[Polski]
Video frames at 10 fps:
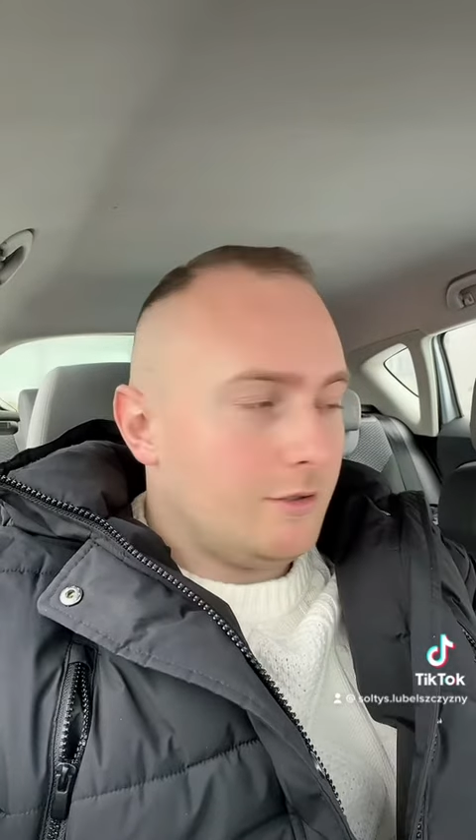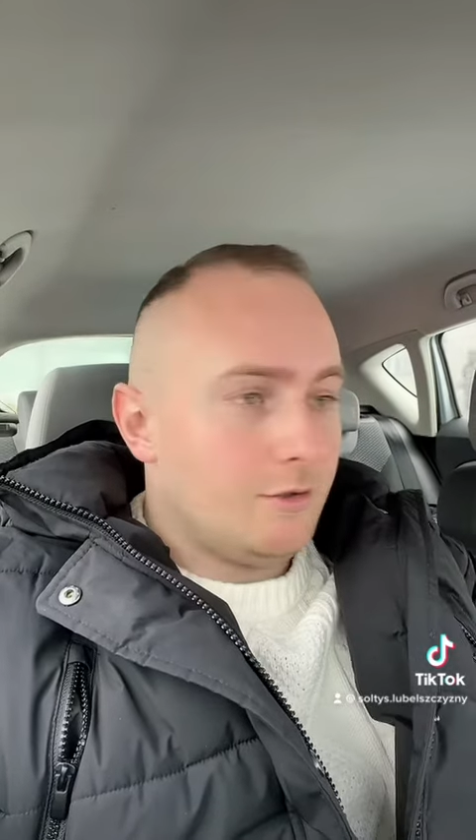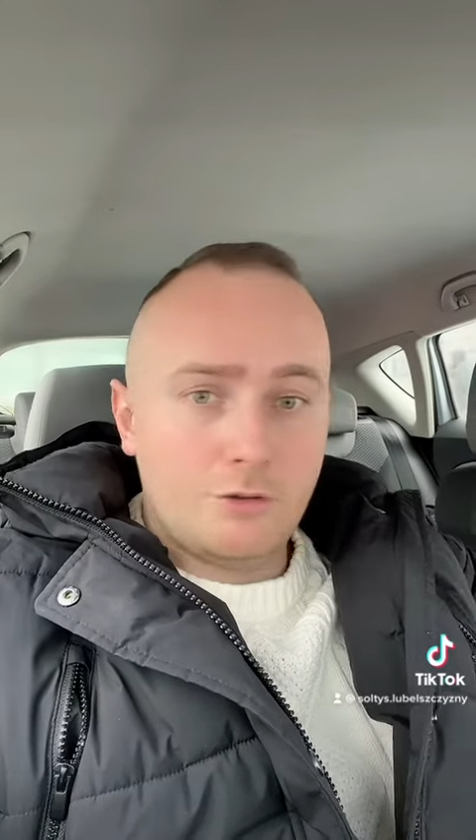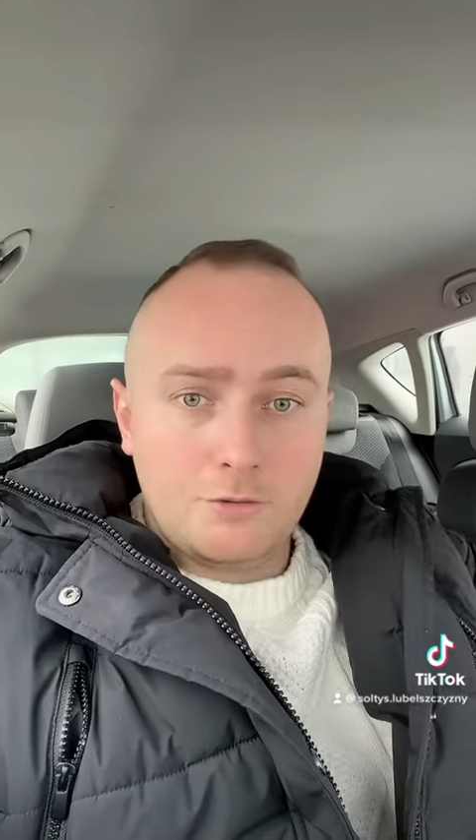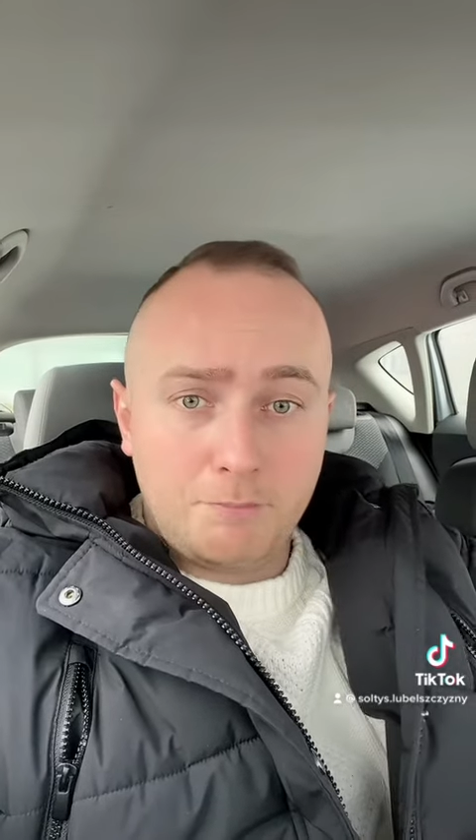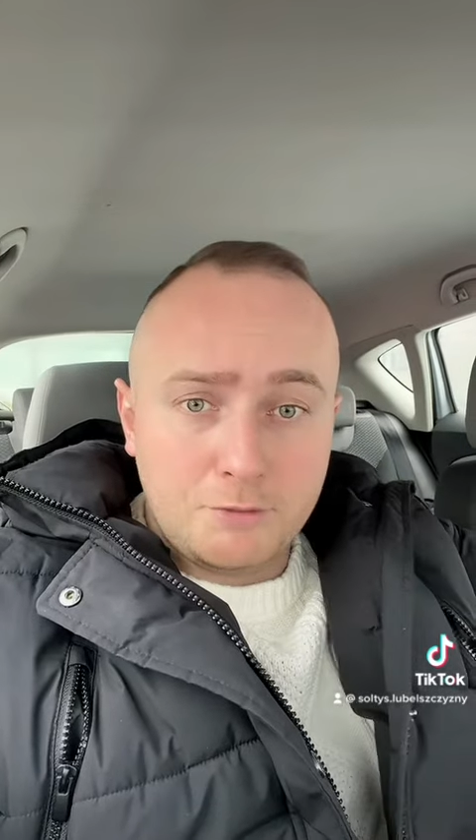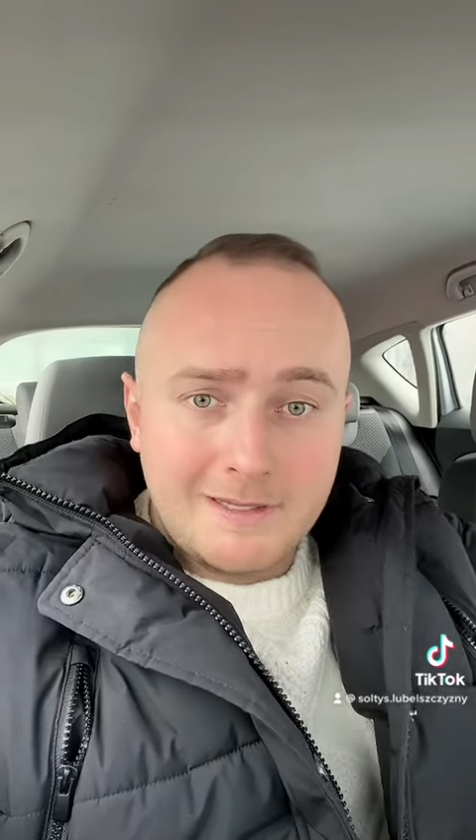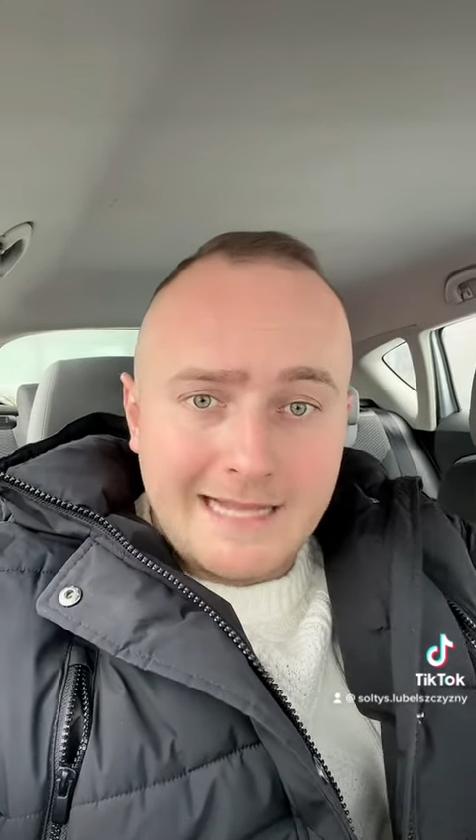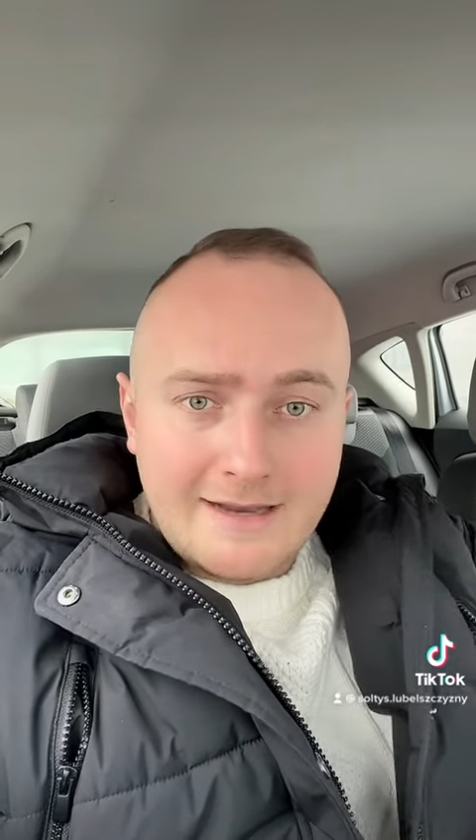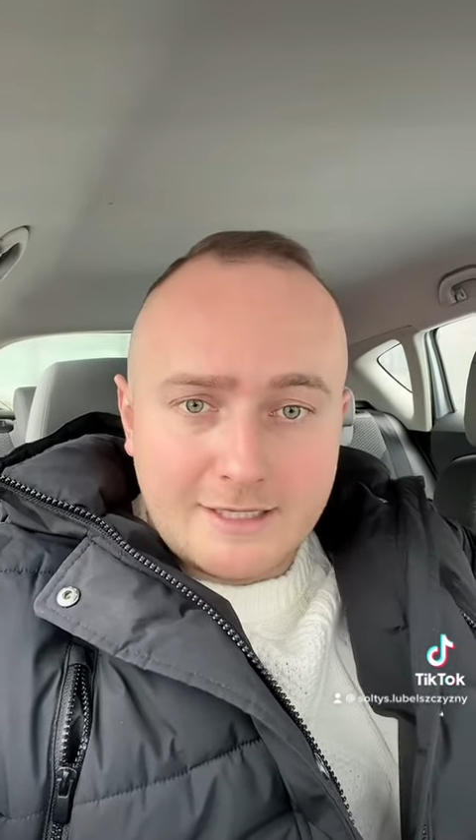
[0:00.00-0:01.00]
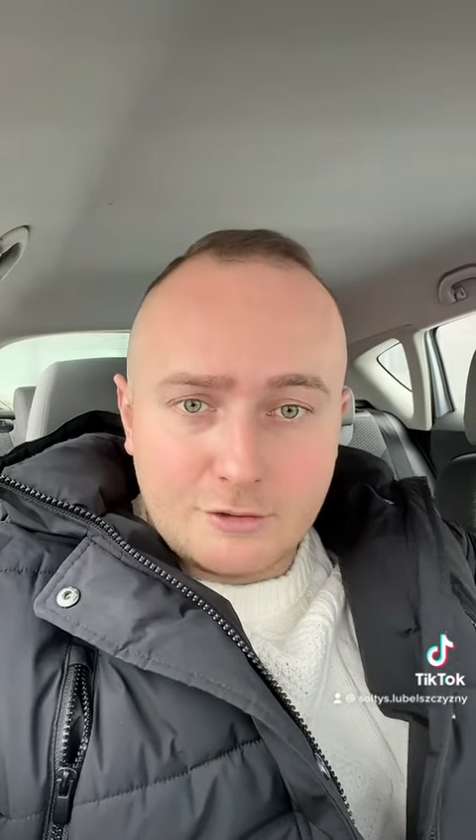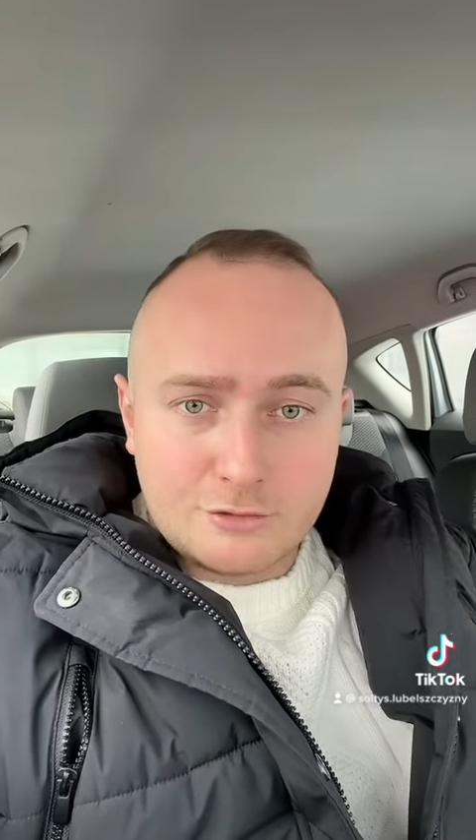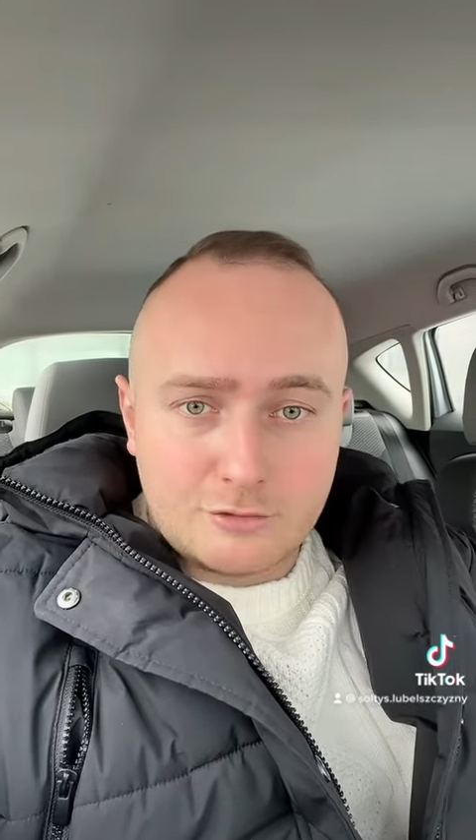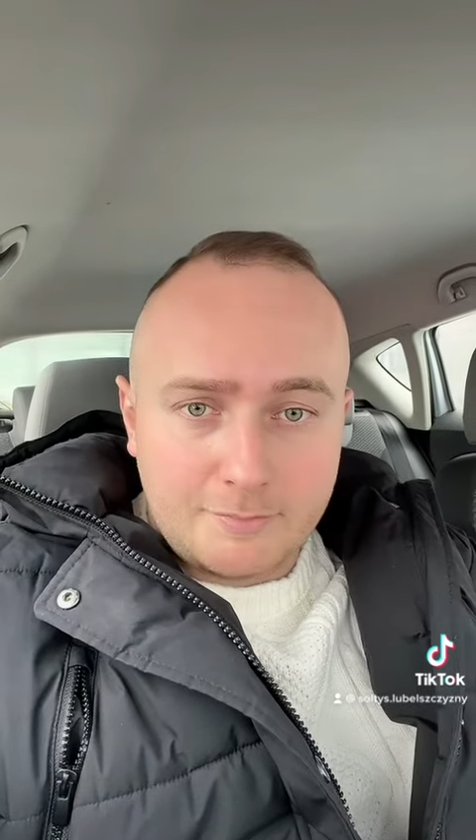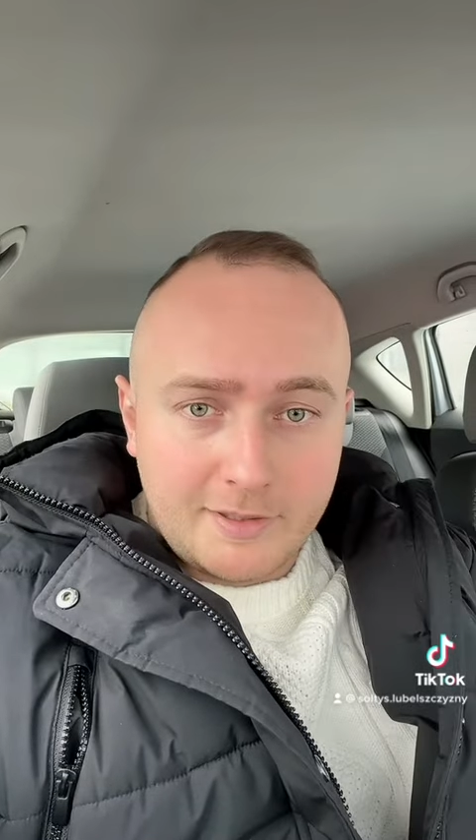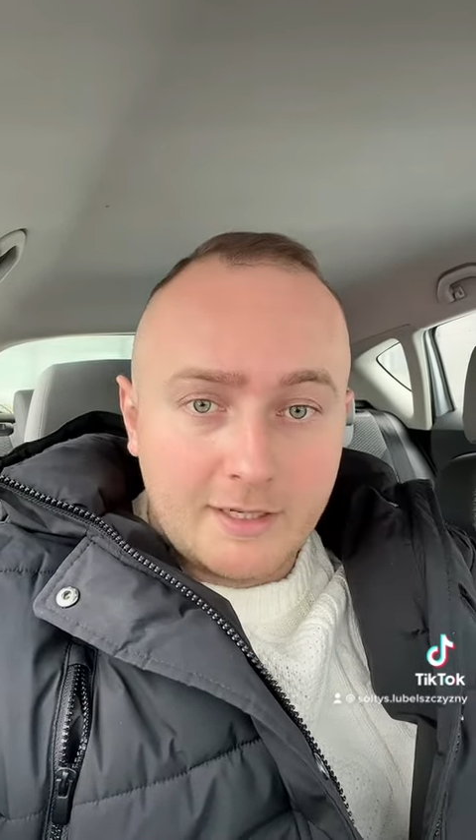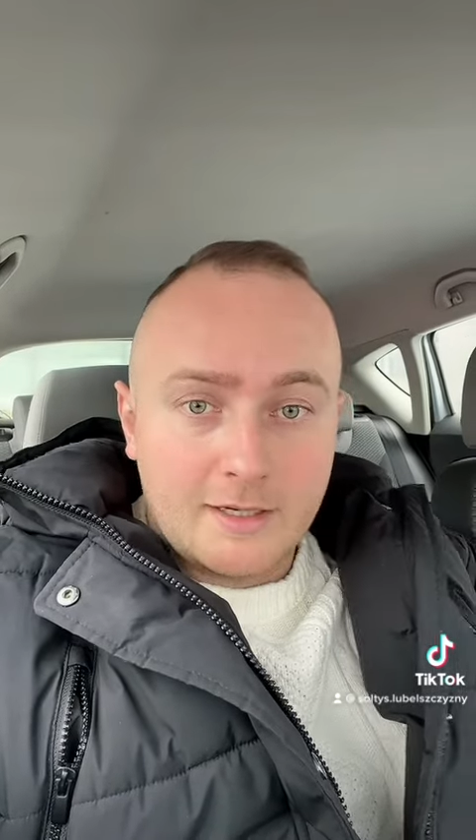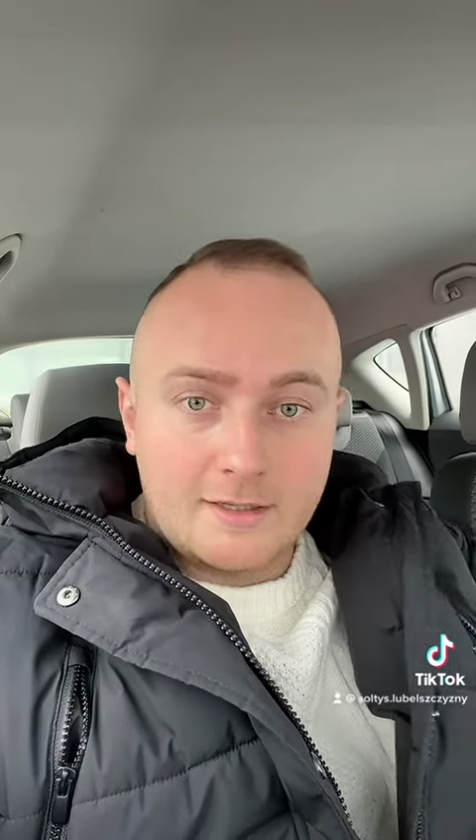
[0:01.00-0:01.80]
y, do, po śmietankę do zupy